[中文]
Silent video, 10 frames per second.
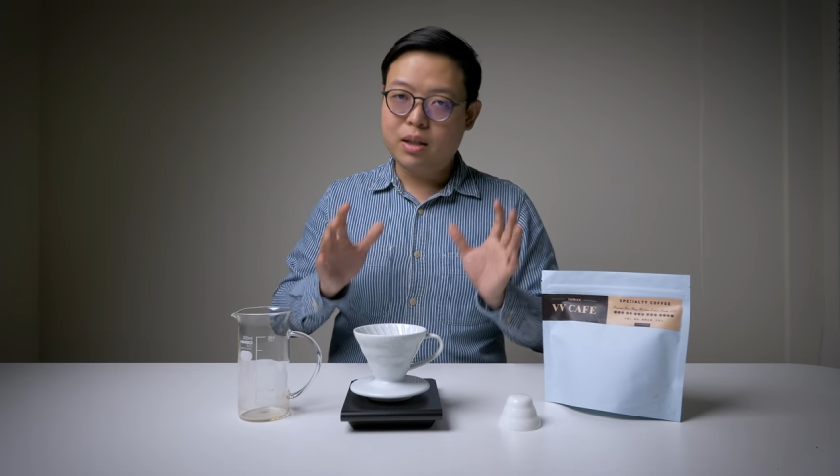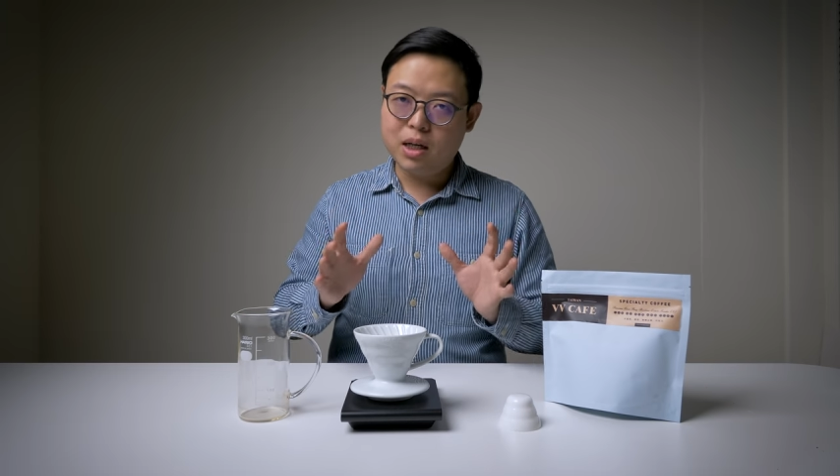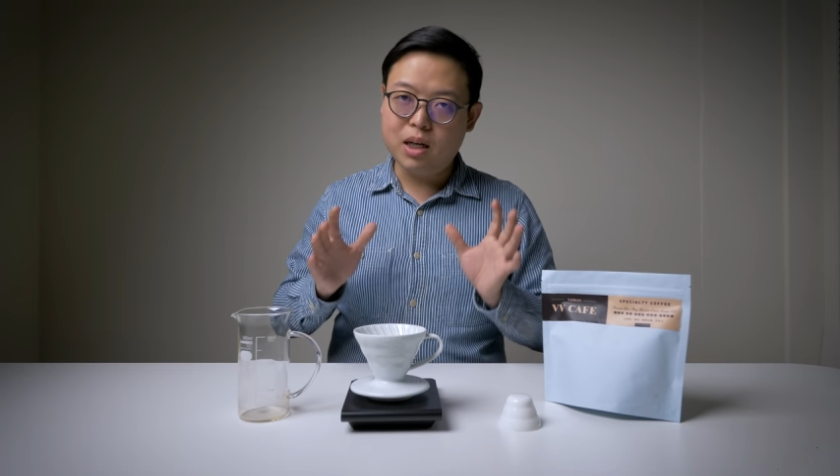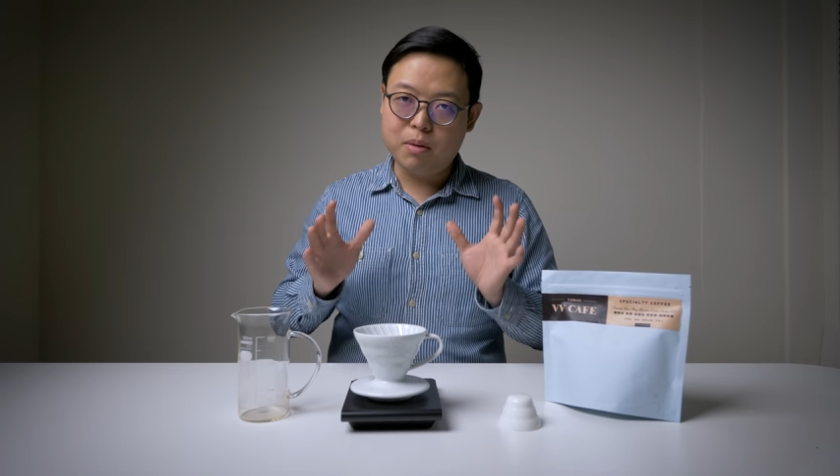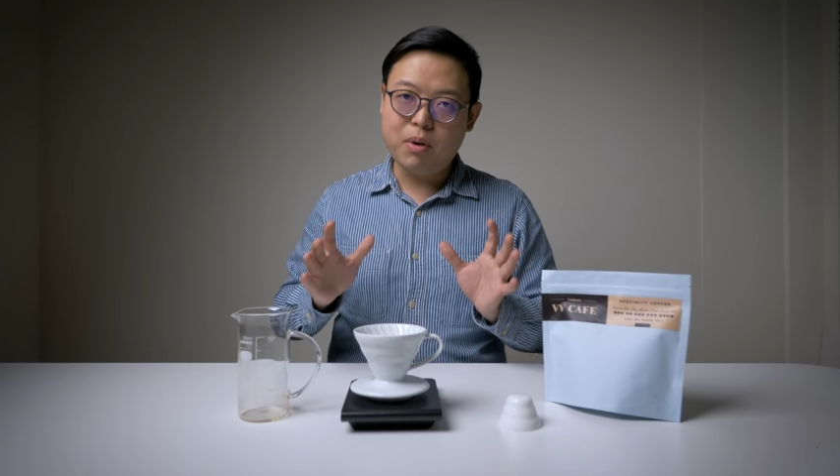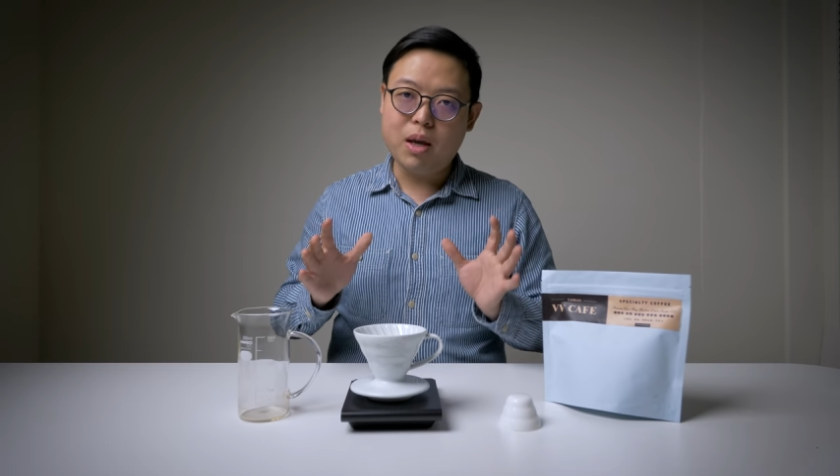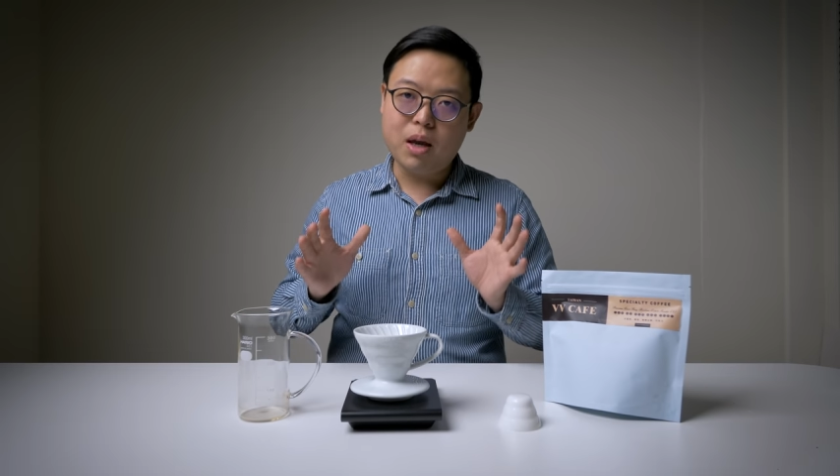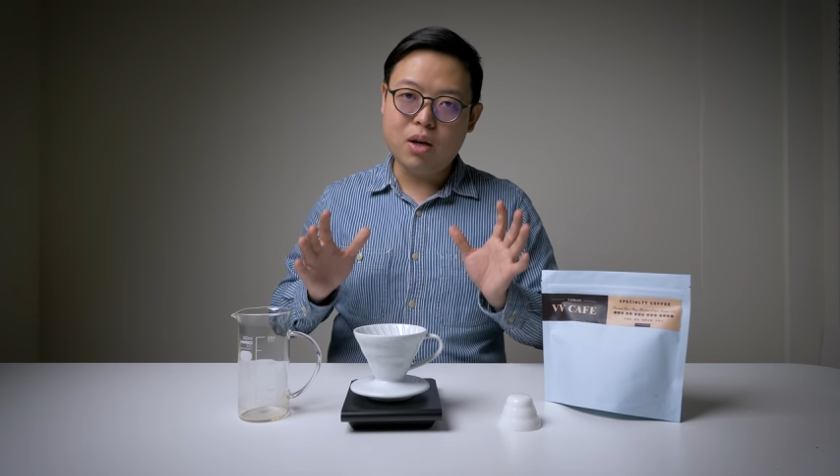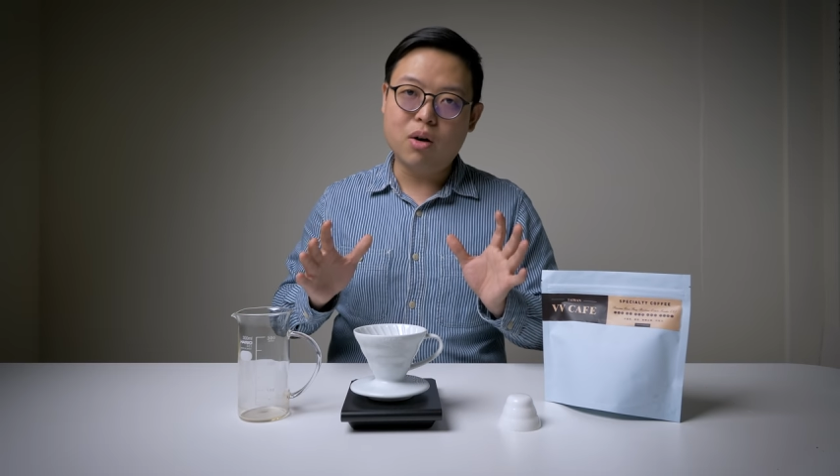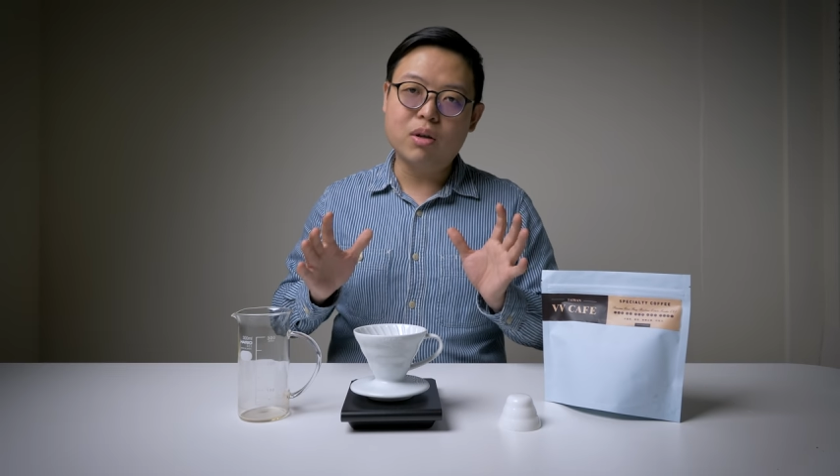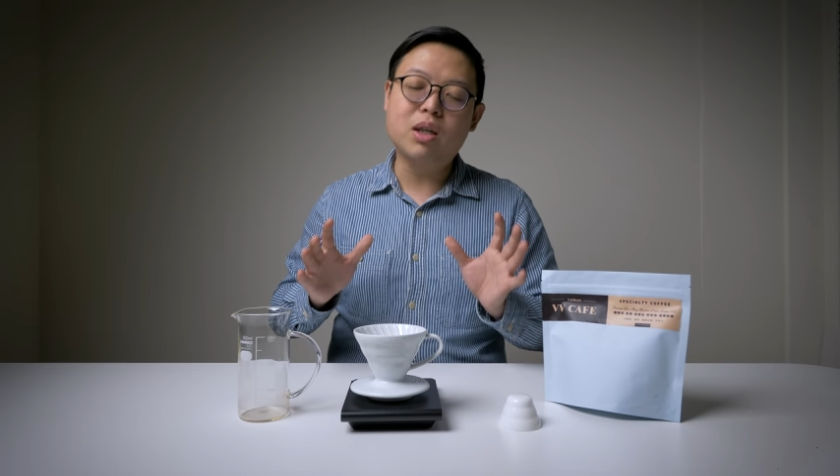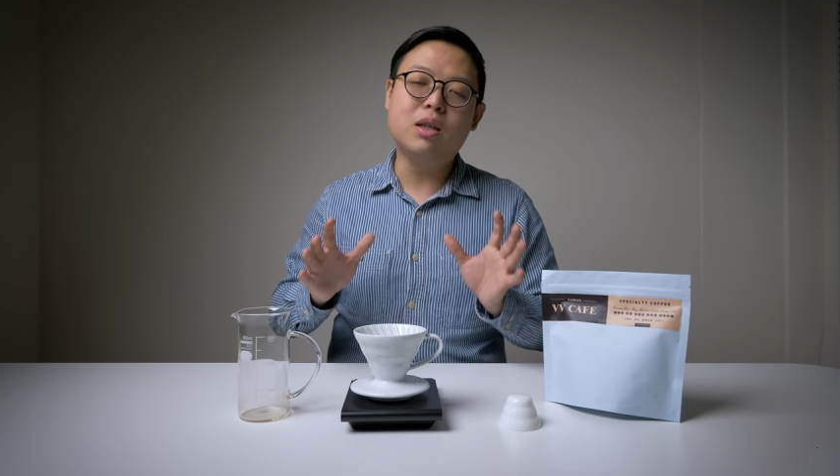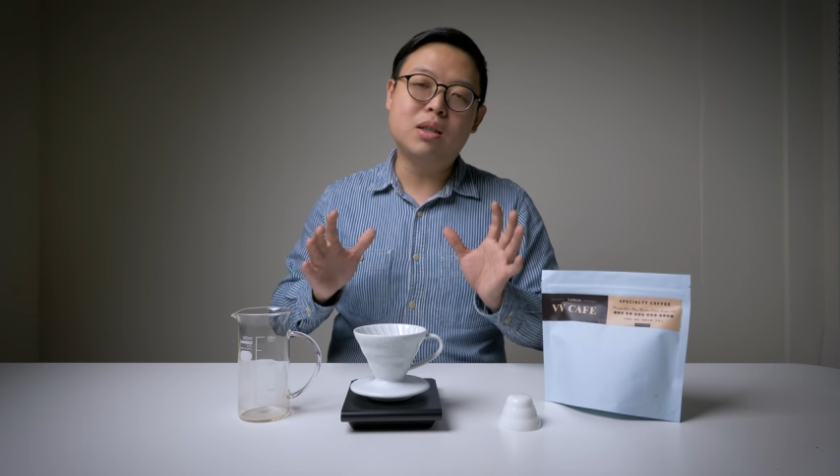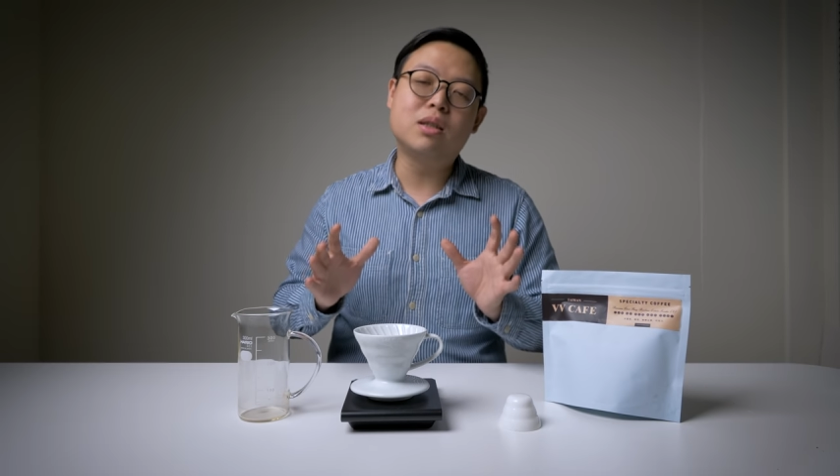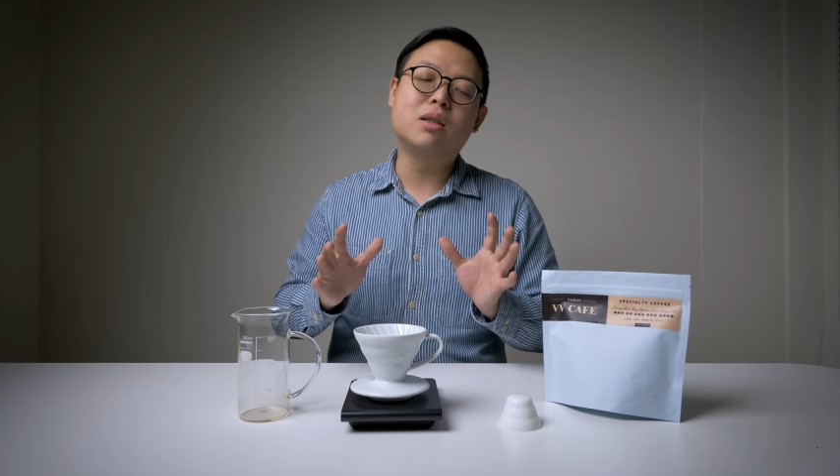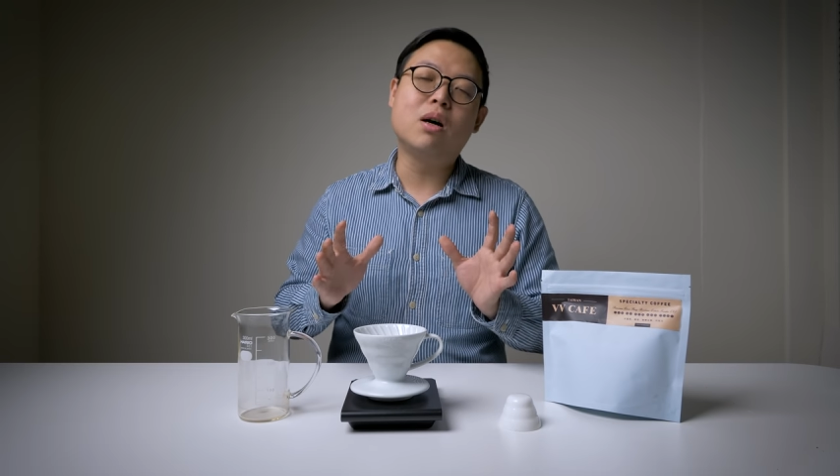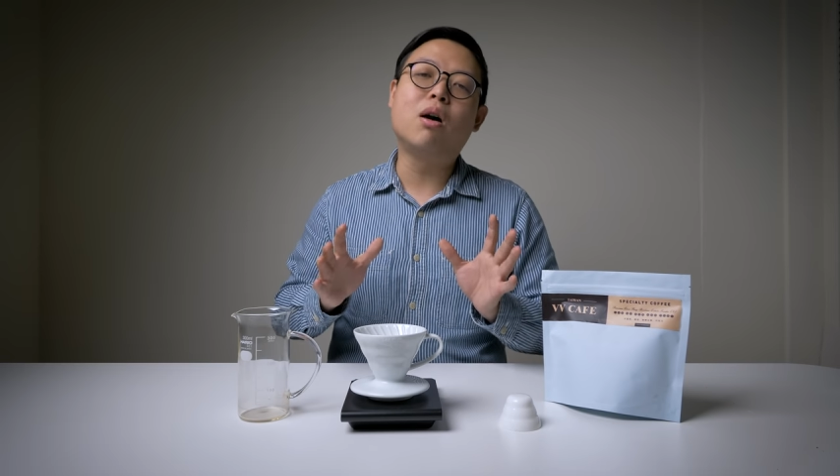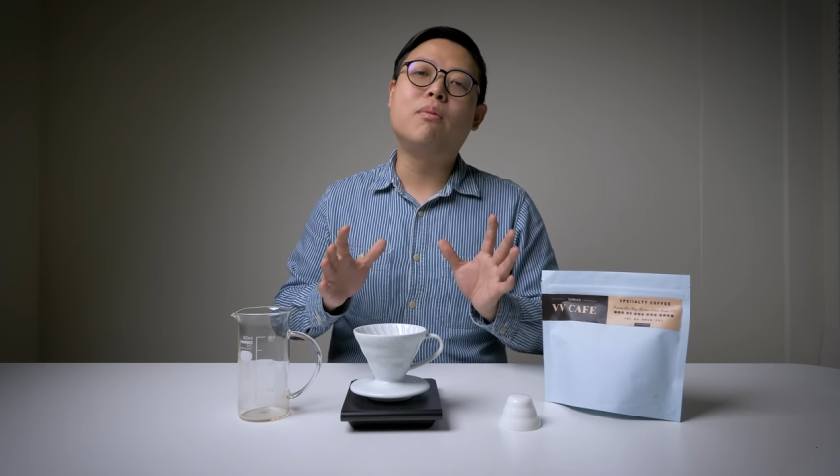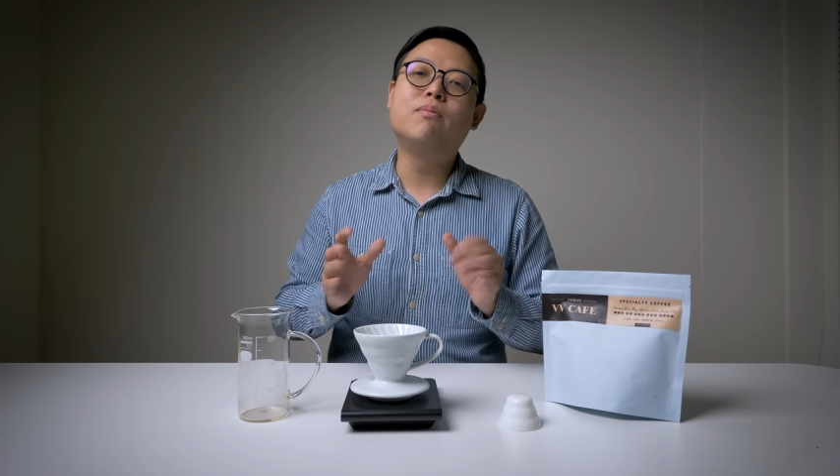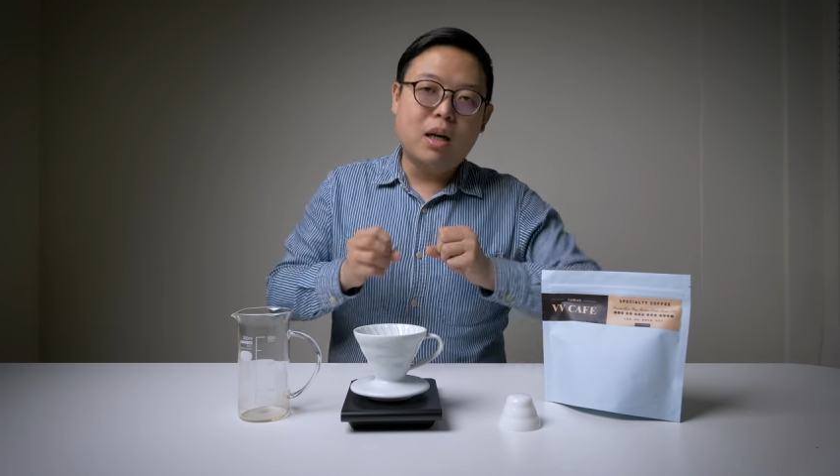特别有意思哦。